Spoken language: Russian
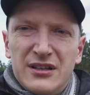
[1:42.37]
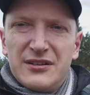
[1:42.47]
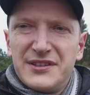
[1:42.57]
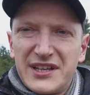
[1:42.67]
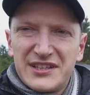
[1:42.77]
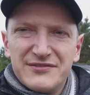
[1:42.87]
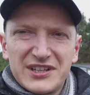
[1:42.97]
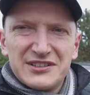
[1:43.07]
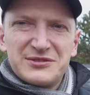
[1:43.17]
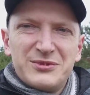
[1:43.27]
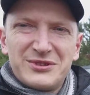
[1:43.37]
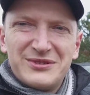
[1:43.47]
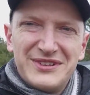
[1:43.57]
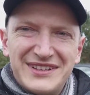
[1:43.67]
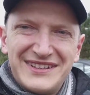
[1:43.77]
Вот так она выглядит
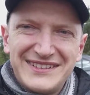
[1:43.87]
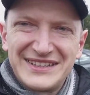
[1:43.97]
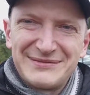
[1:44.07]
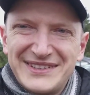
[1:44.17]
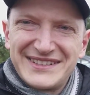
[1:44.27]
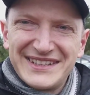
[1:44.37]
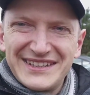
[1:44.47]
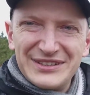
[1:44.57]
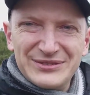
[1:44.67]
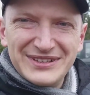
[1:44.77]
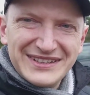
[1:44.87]
сбоку. Сейчас, подожди, отойду.